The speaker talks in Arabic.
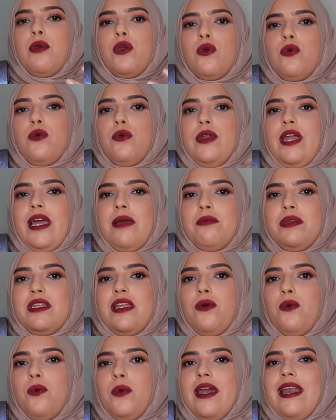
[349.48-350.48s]
بيكون عم
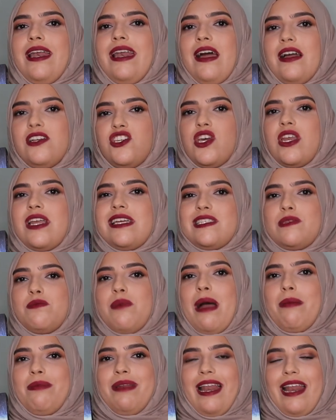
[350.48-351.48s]
بدور لعشر
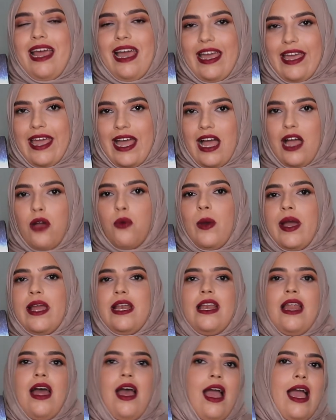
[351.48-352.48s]
اسباب للحياة
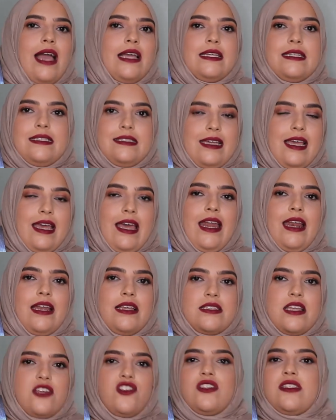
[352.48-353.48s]
والا حينتحر
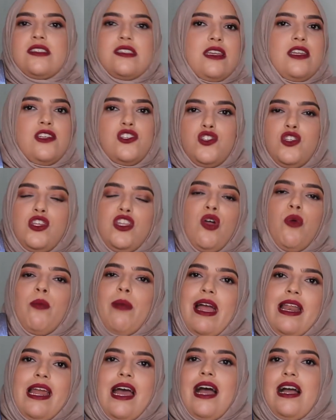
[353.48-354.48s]
اذا اجت السنة الجديدة
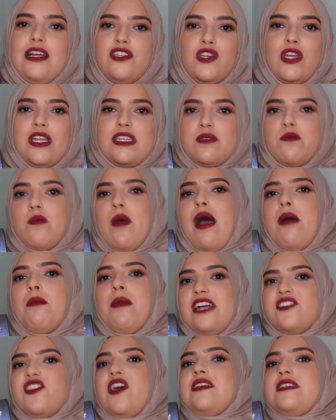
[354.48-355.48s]
وما لقى عشر اسباب
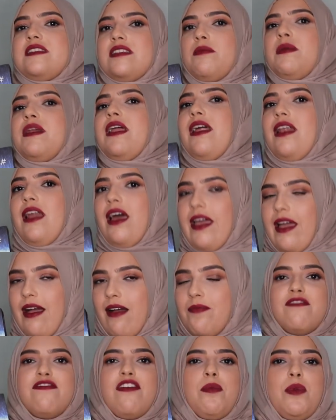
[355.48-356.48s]
عشان يستمر على
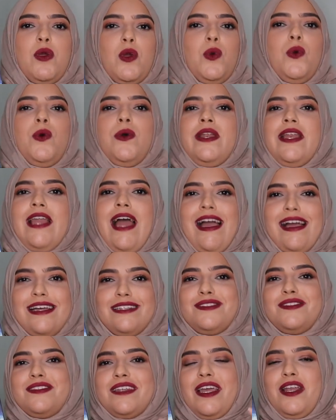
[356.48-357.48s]
الحياة فبيكون
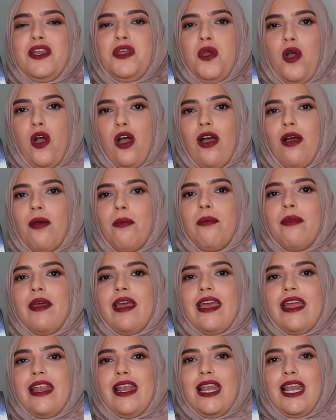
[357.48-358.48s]
لحد اليوم
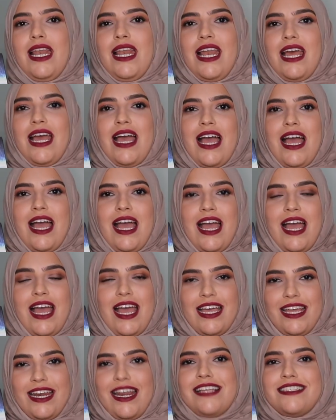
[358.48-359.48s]

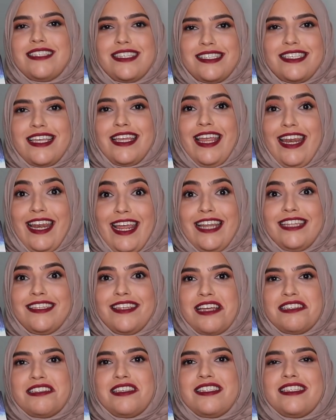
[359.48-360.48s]
راس السنة ليلة
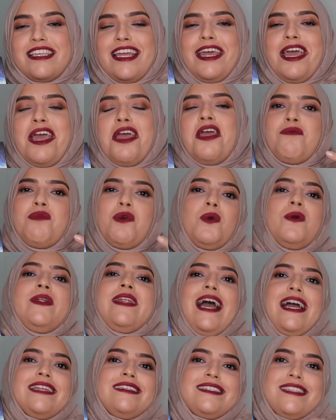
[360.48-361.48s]
راس السنة بيكون
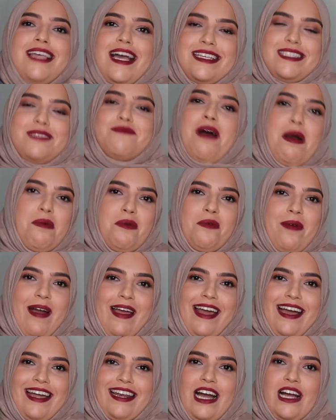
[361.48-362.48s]
لقى تسع اسباب
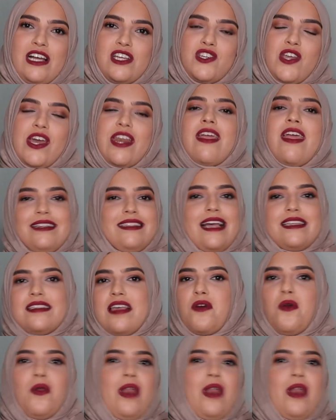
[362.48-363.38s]
وما لقى العاشر احداثها